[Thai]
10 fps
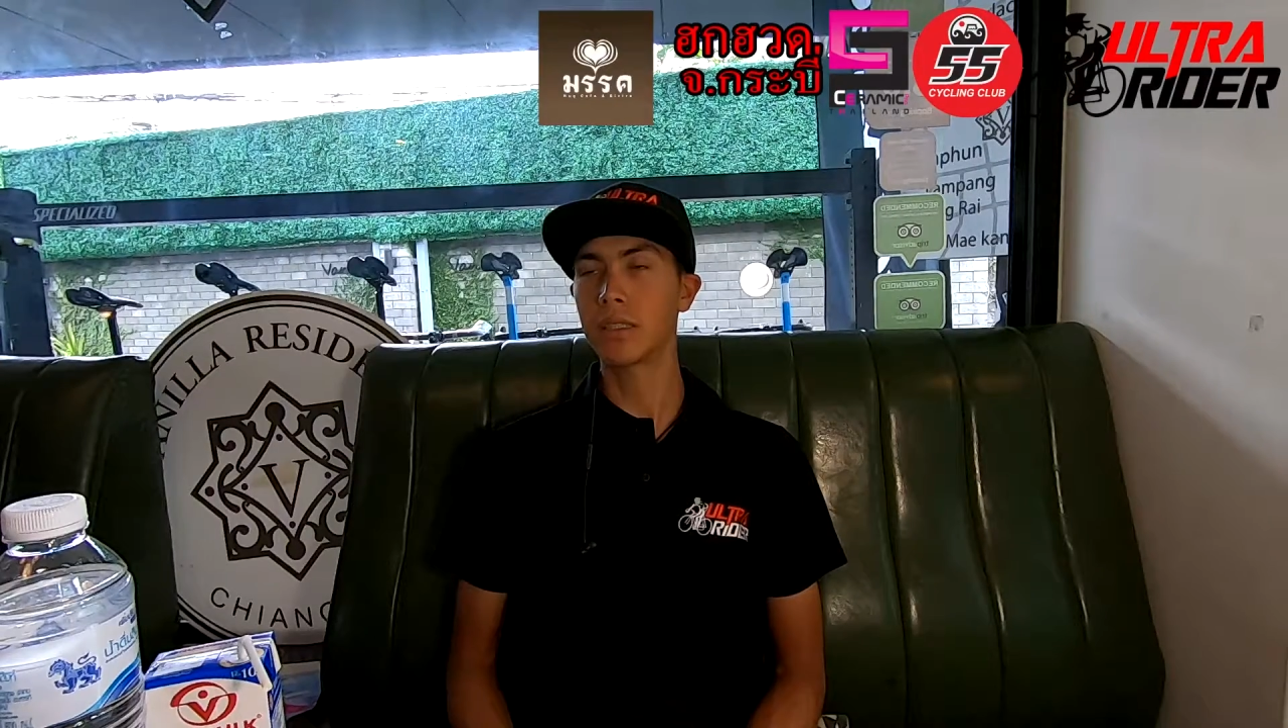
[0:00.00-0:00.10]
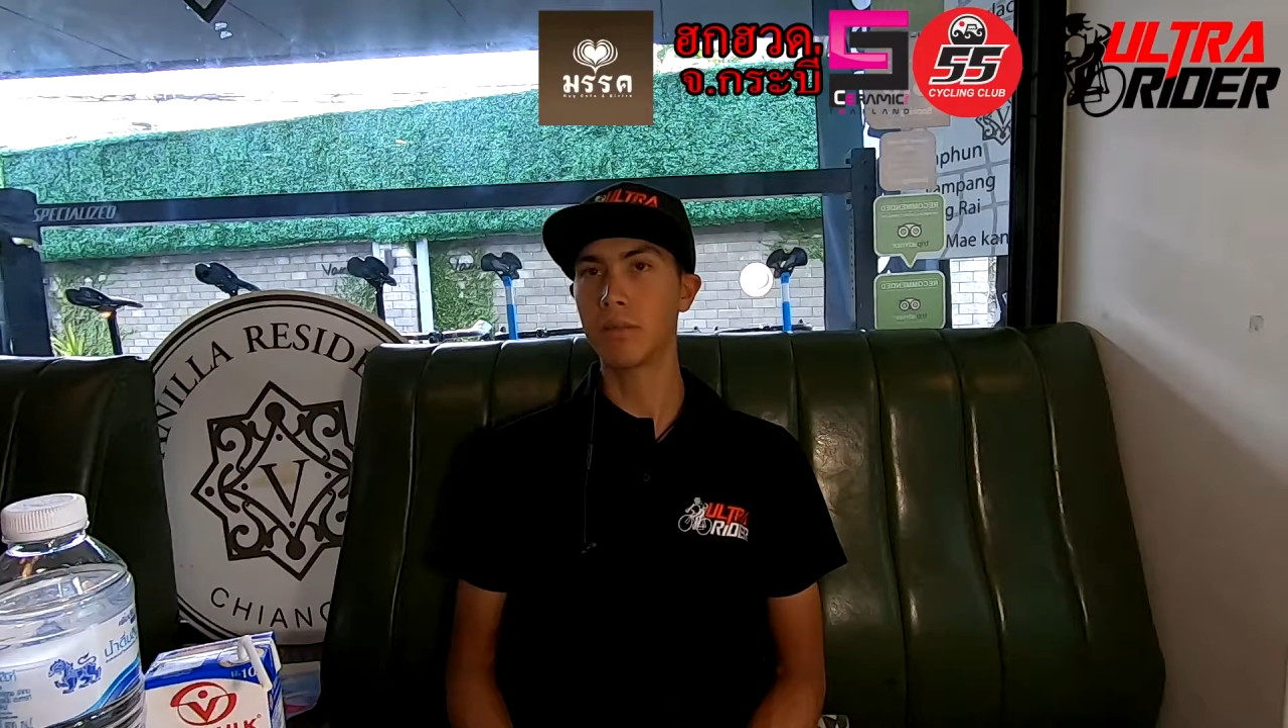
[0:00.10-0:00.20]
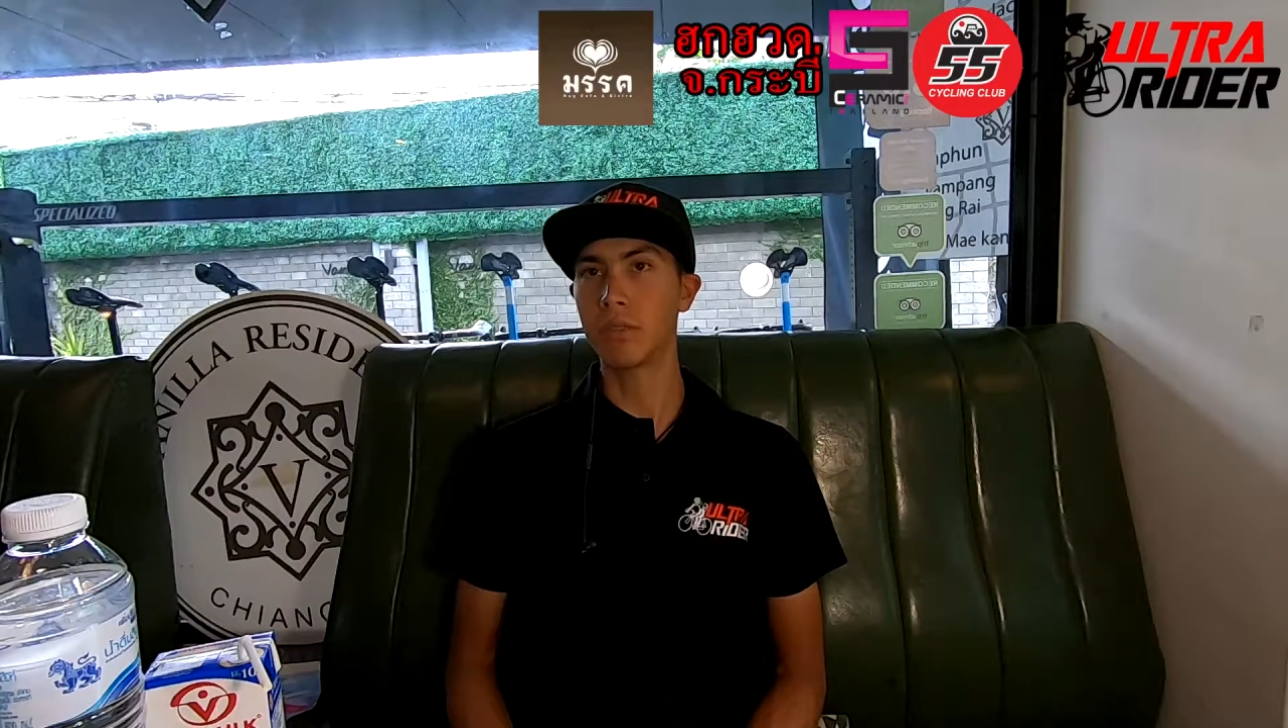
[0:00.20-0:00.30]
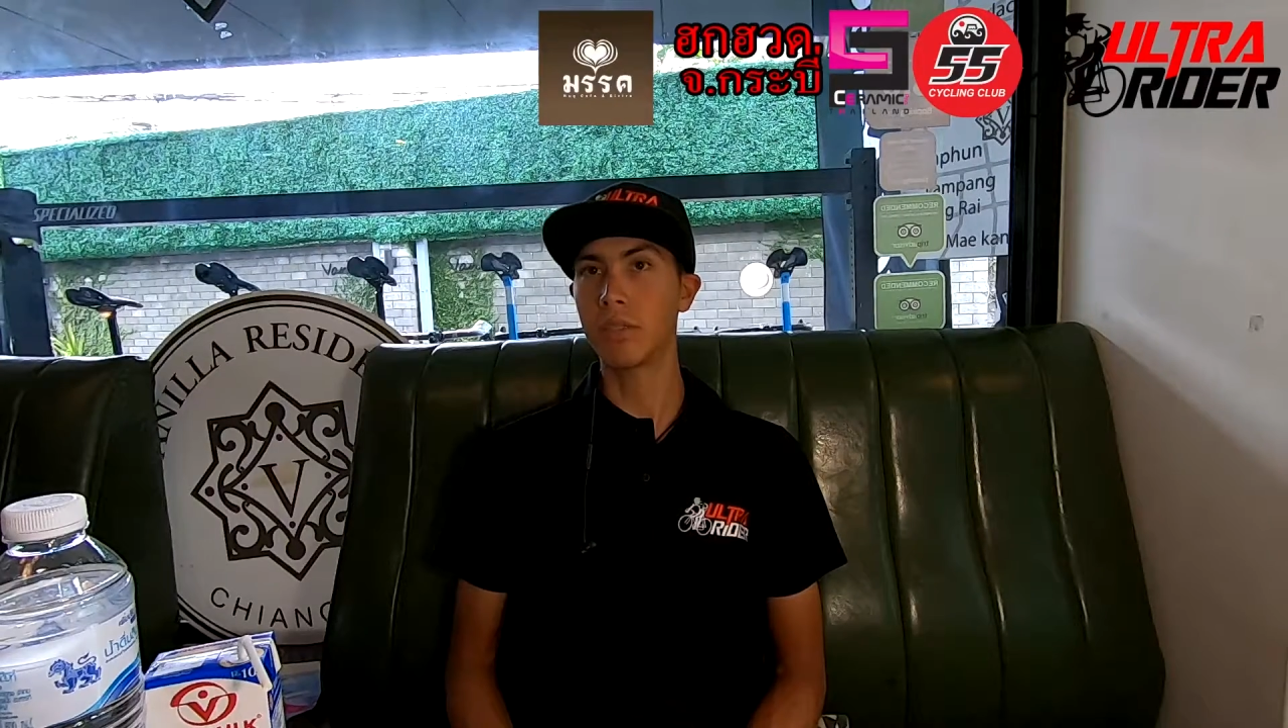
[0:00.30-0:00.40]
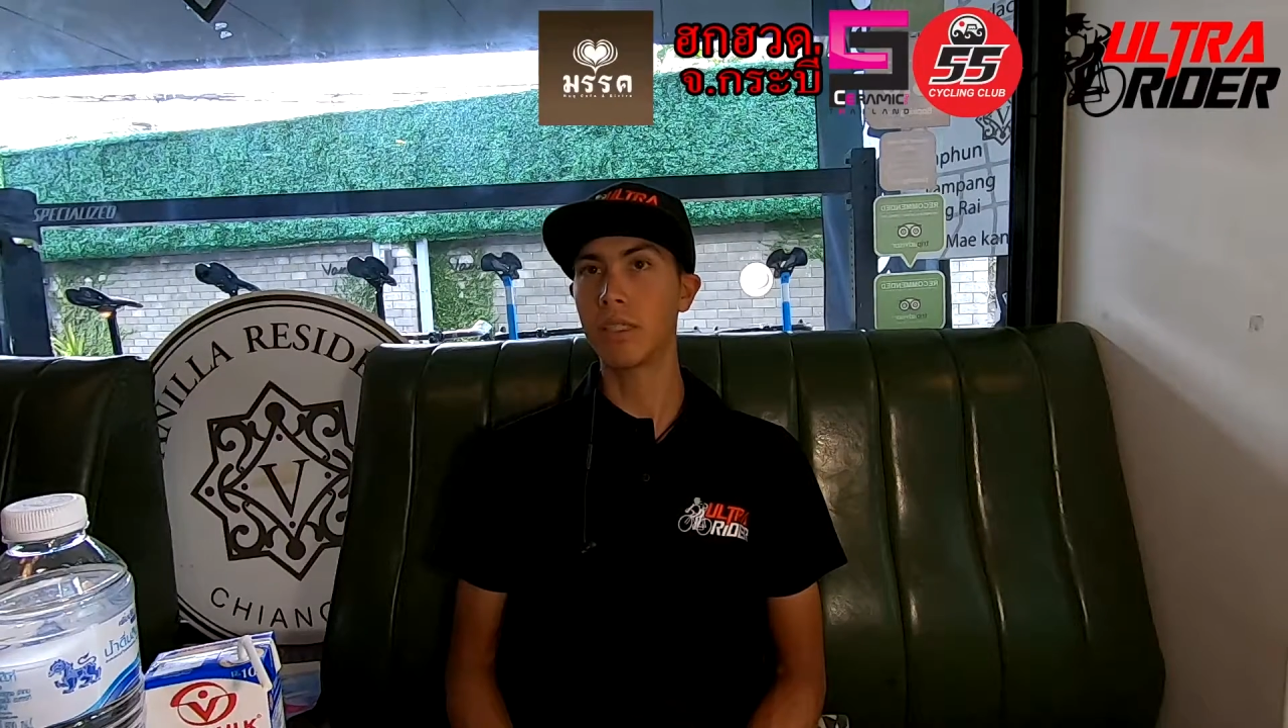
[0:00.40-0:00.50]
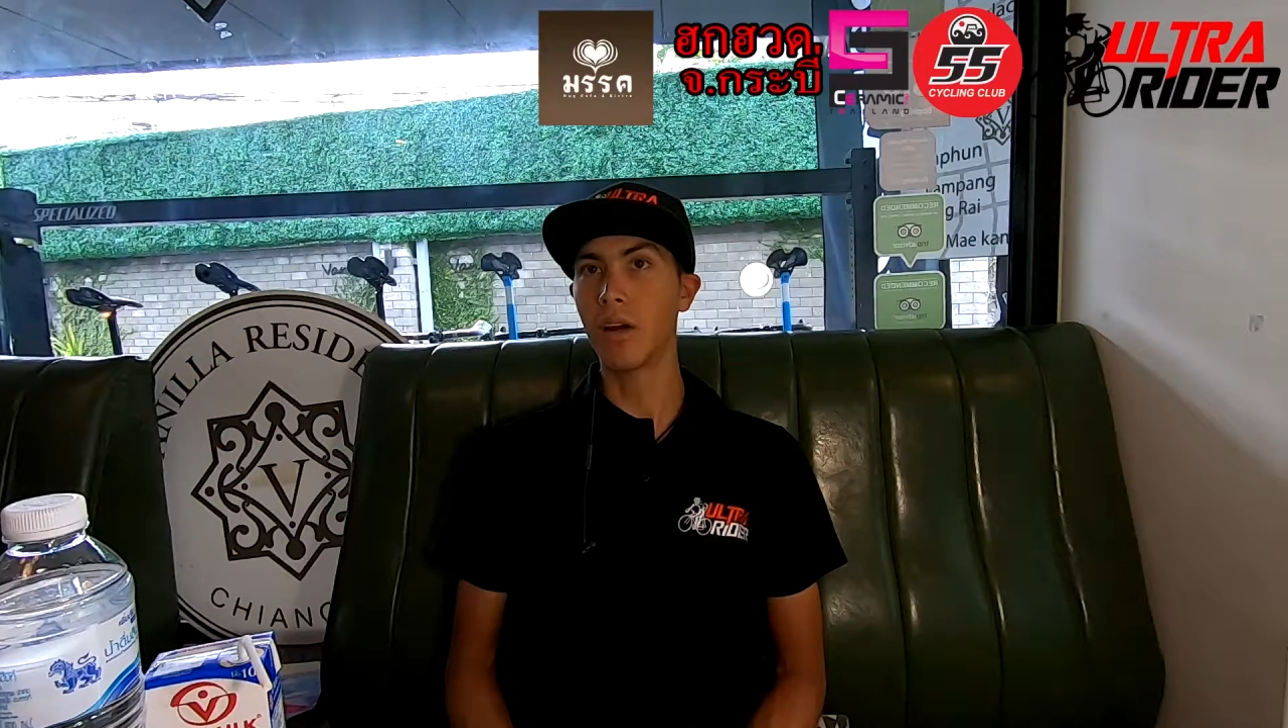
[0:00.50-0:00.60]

กับชีวิต